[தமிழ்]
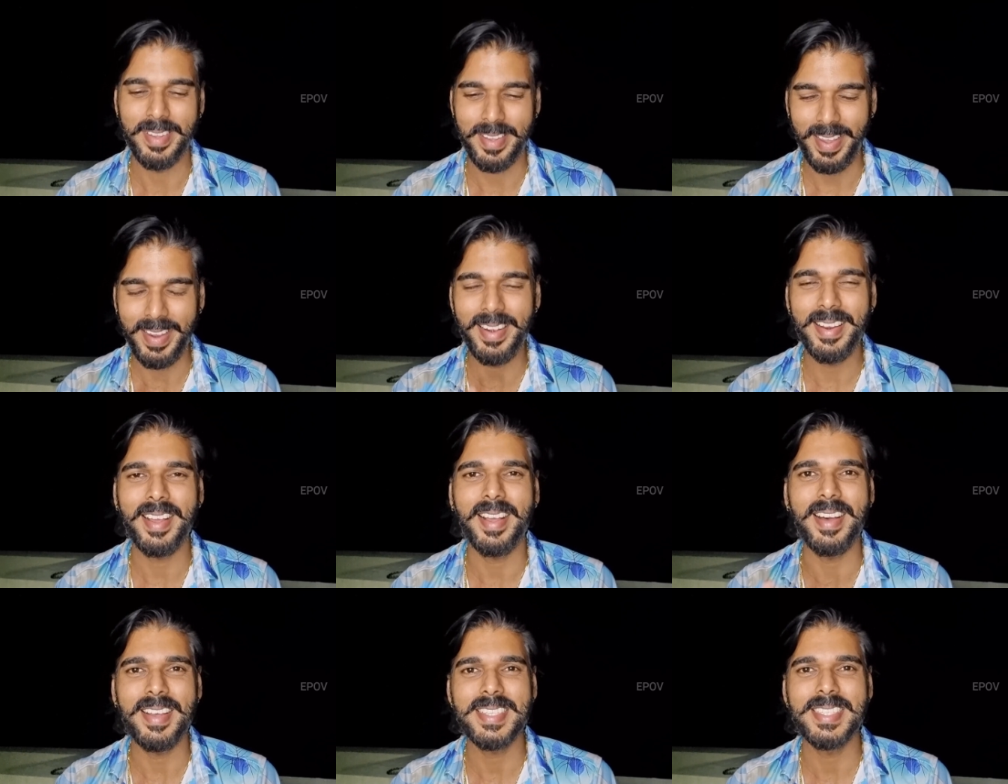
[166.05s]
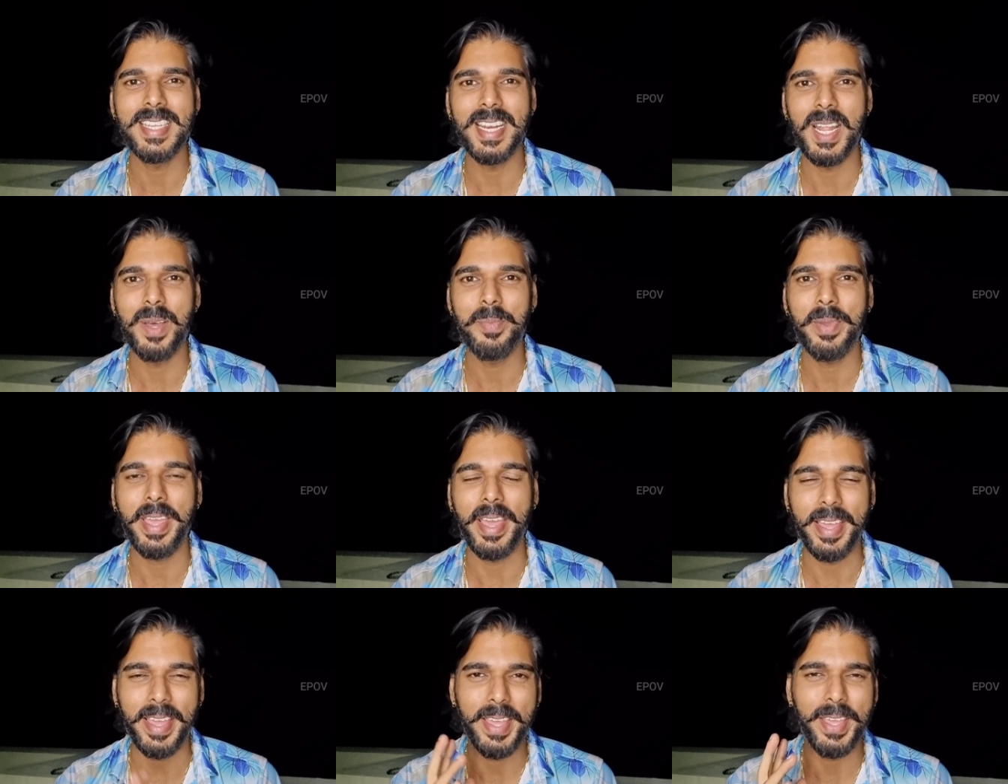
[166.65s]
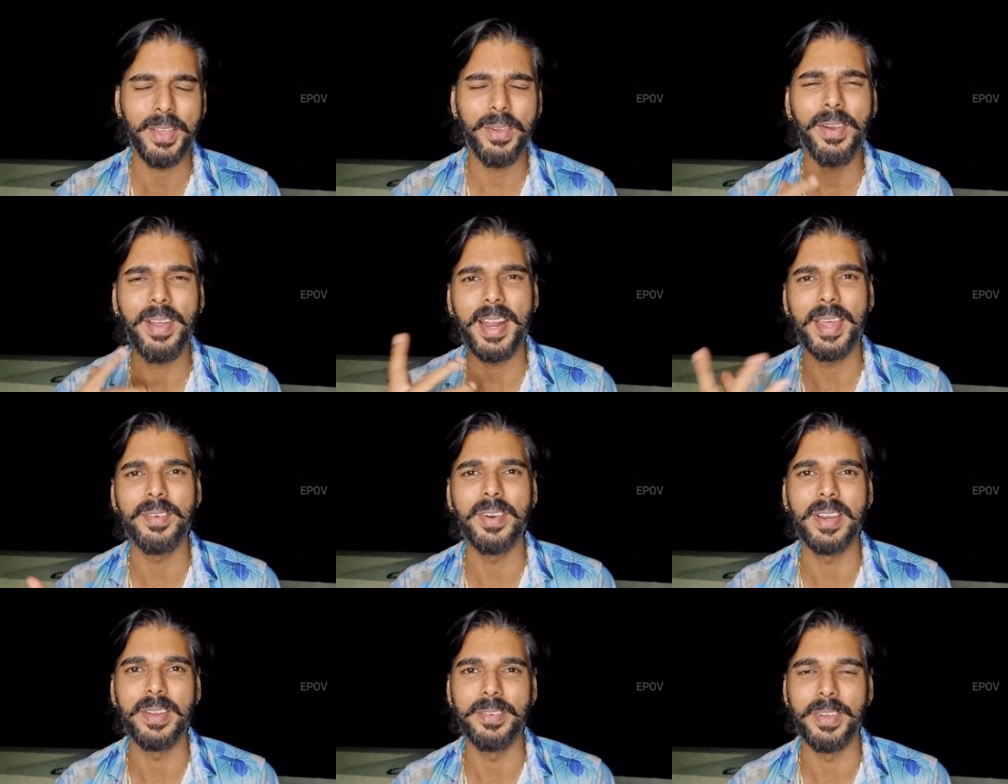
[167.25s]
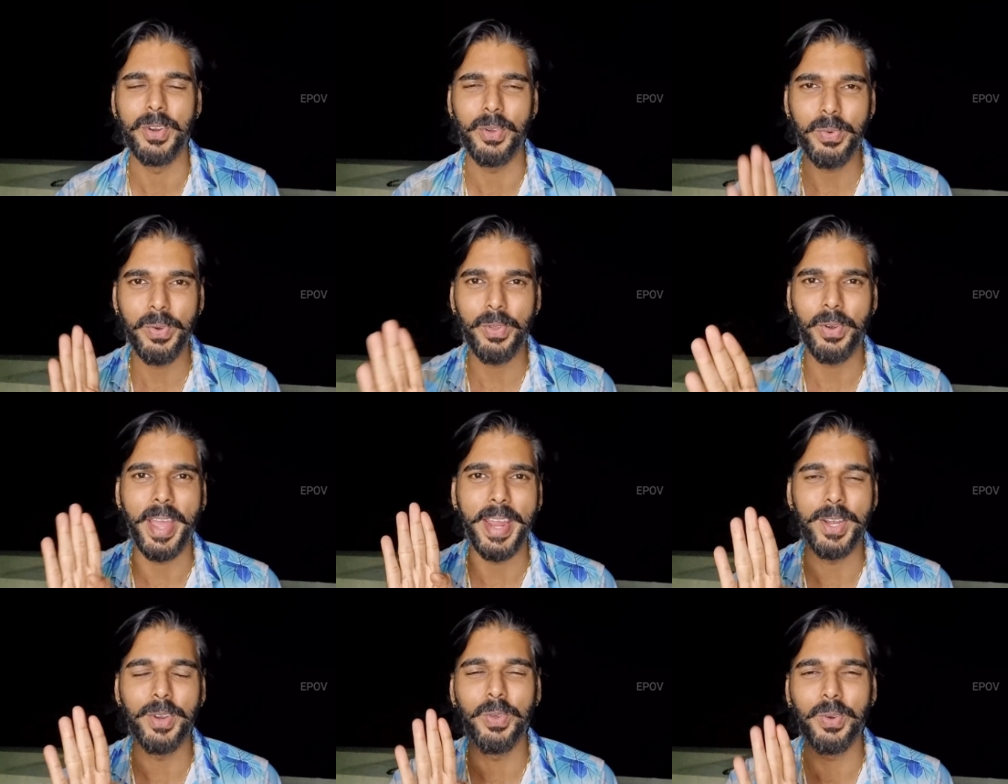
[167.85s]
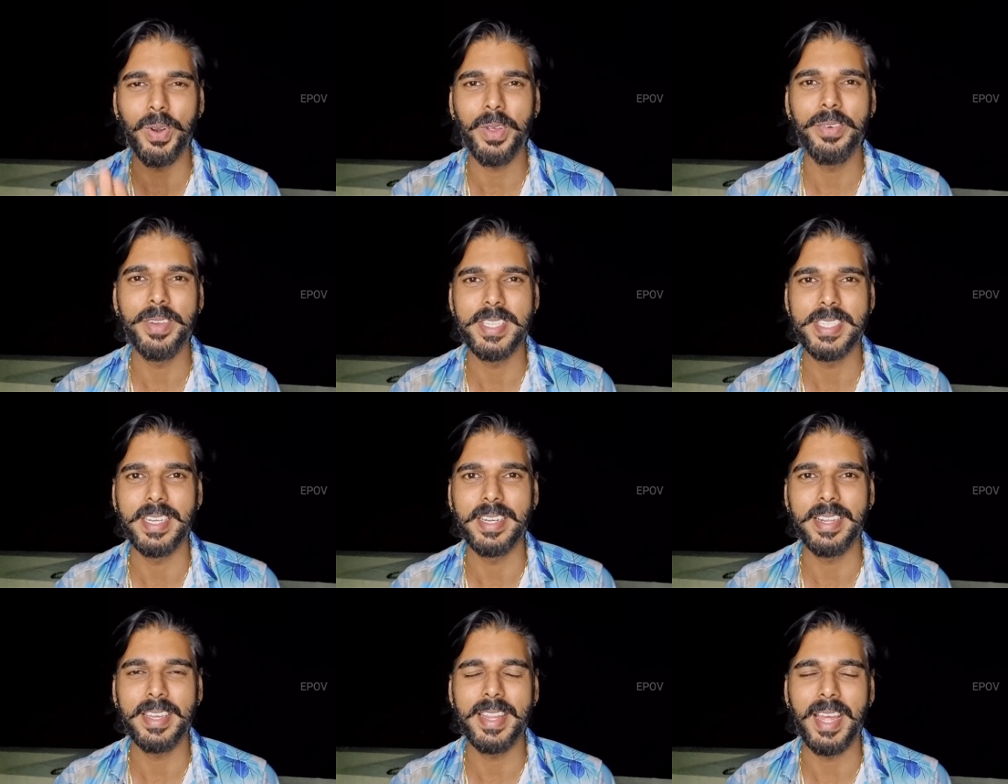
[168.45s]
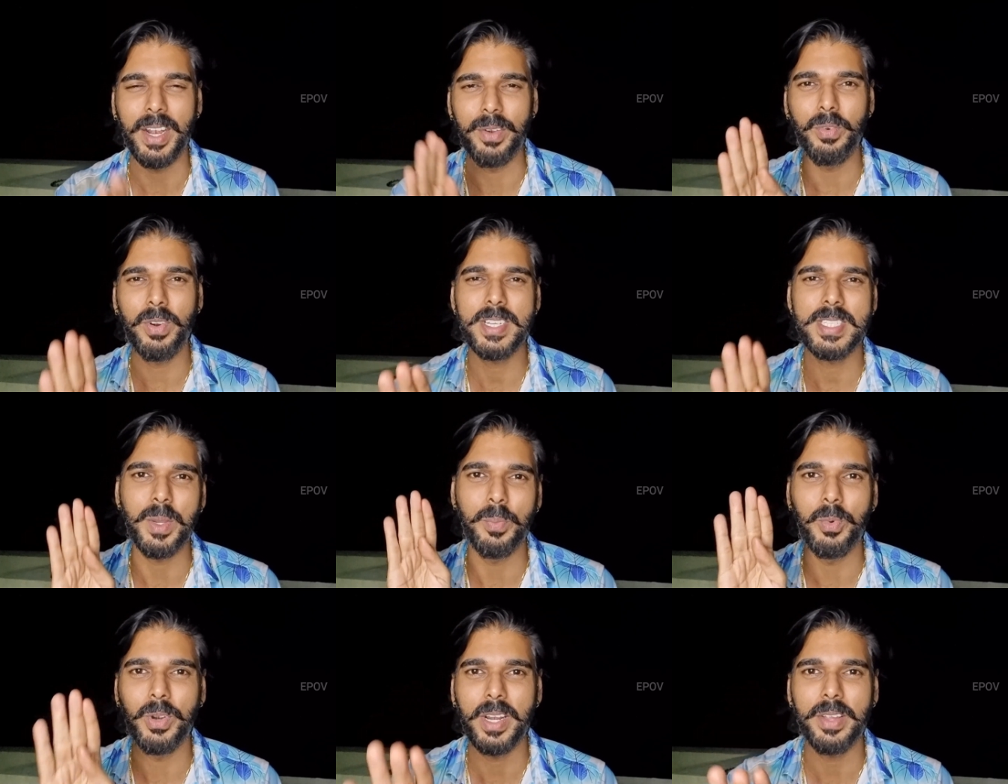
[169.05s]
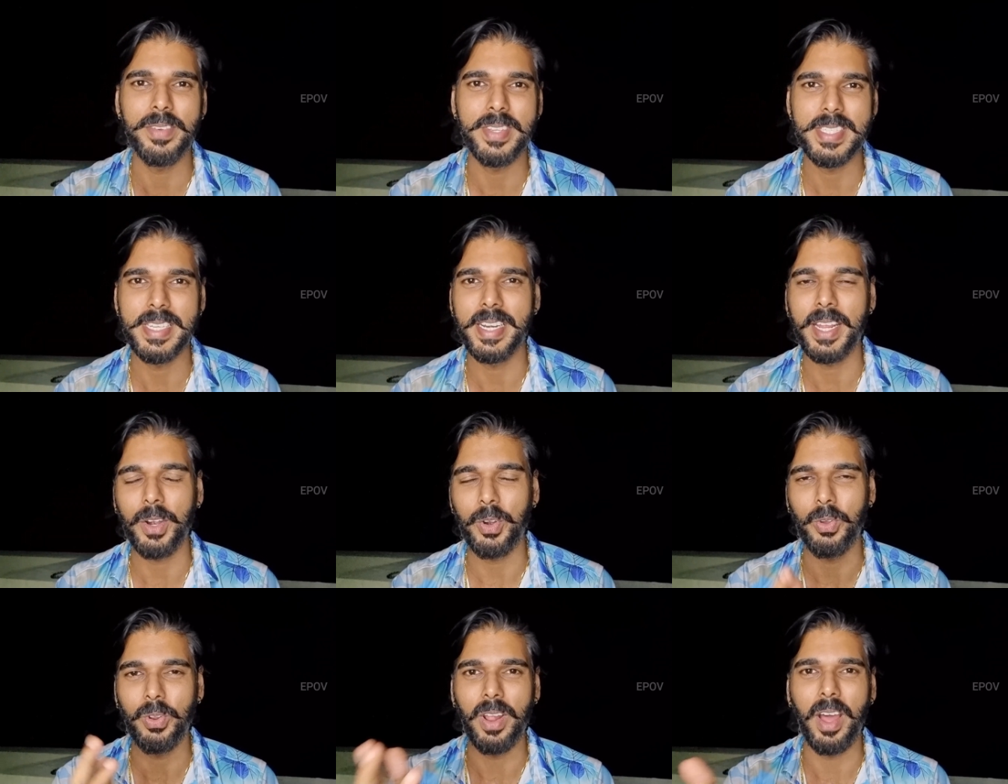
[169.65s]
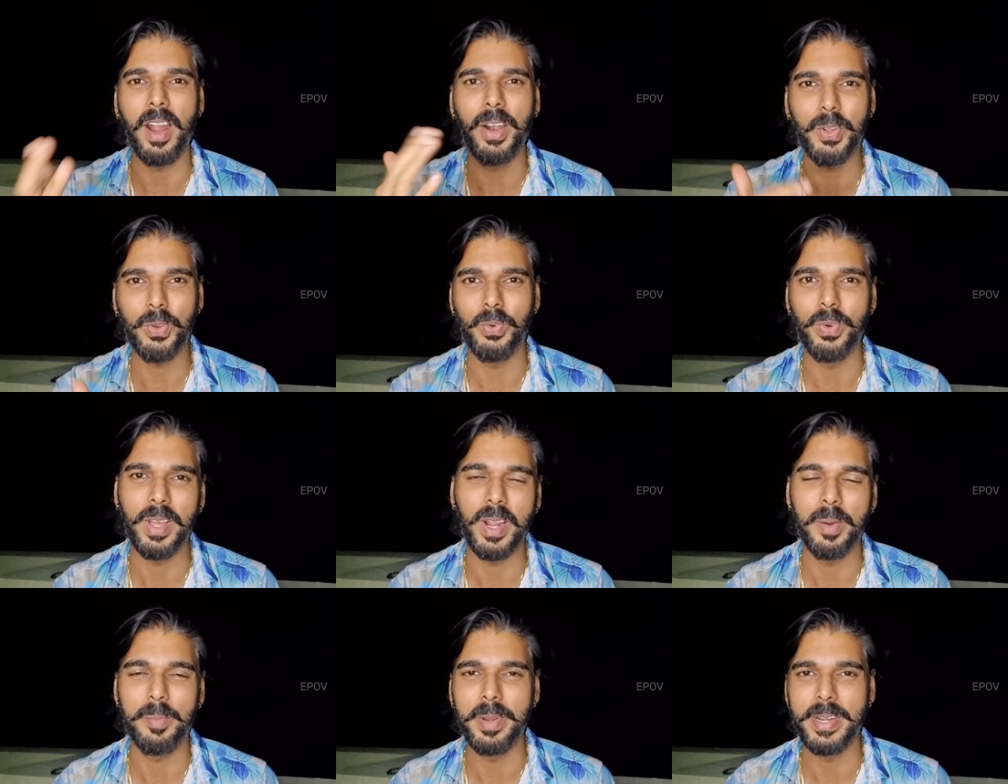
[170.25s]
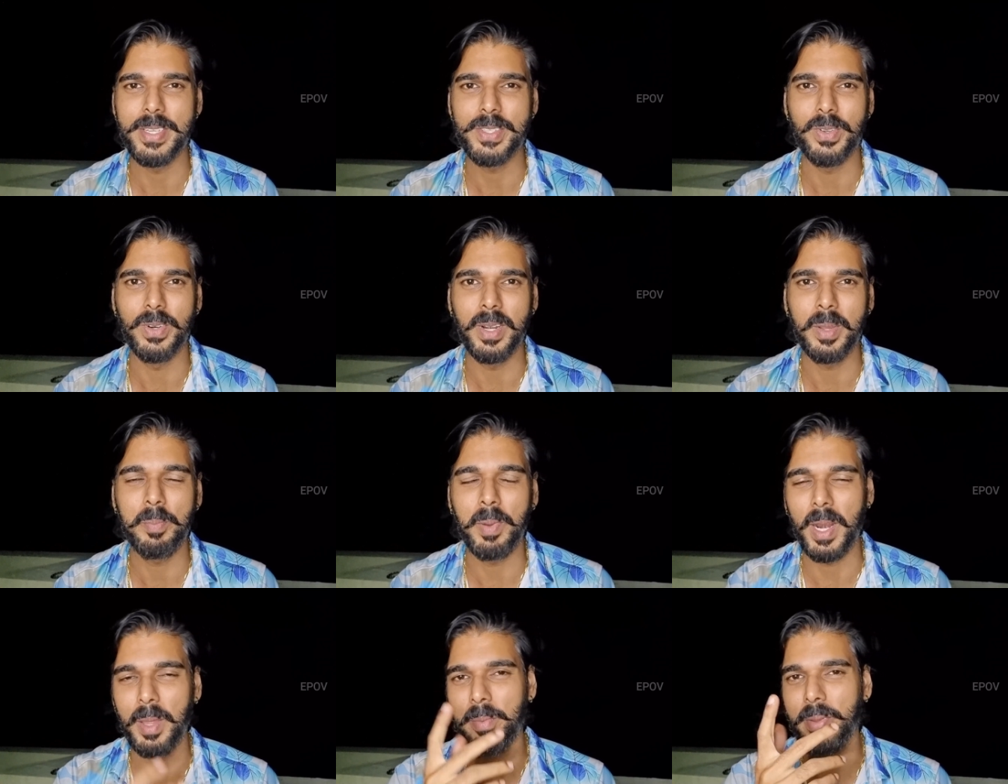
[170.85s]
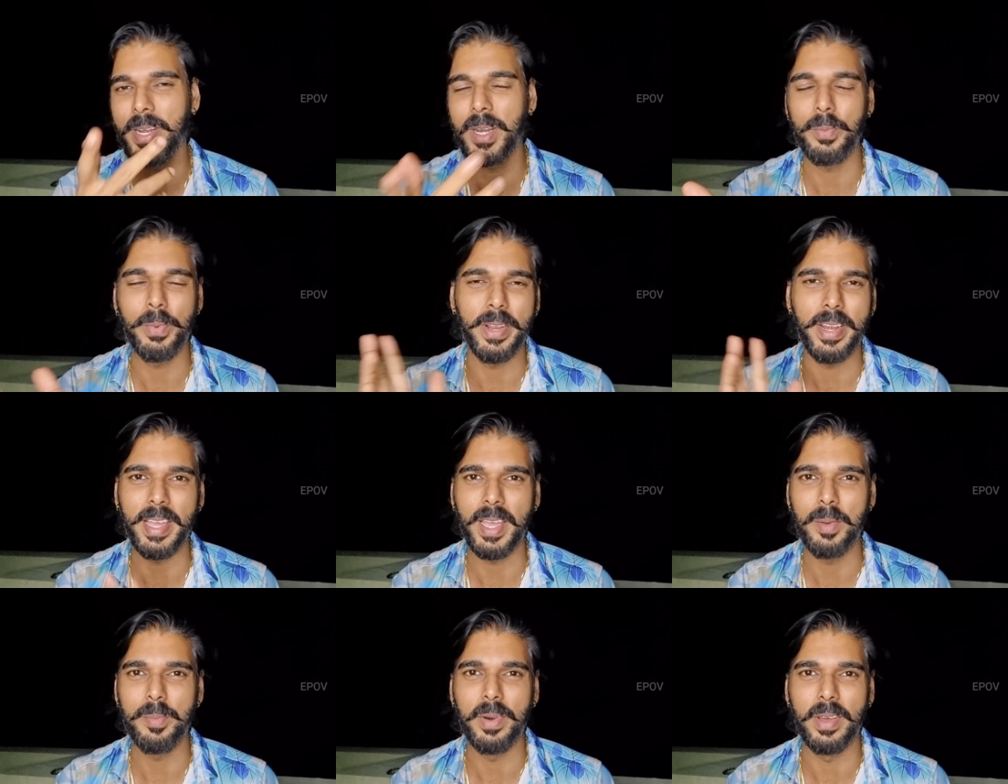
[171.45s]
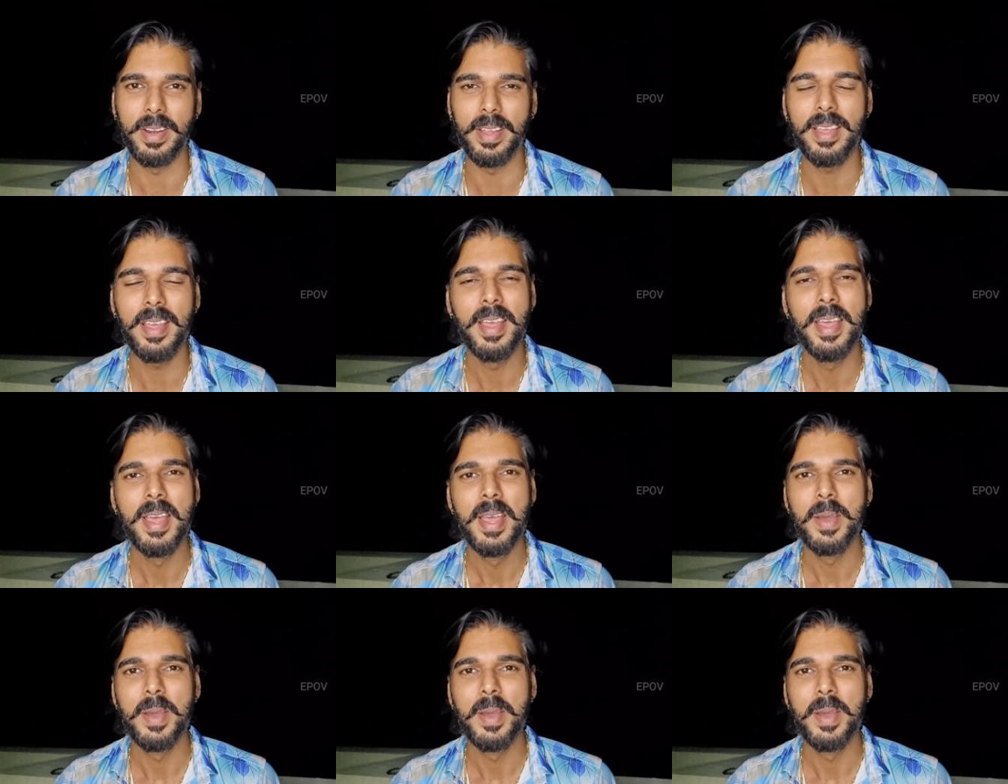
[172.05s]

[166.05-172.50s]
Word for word: கையில் காசு இல்லாமல் எங்கெங்கேயோ அலைவார் வெறும் ஒரு ஐநூறுரூவா வச்சுக்கிட்டு இதை அட்வான்ஸ் அமௌண்ட்டாக வச்சுக்கிட்டு எனக்கு ஒரு ஆடு கொடுங்க அப்படின்னு சொல்லிட்டு பல பேர்கிட்ட போயிட்டு கேட்பாரு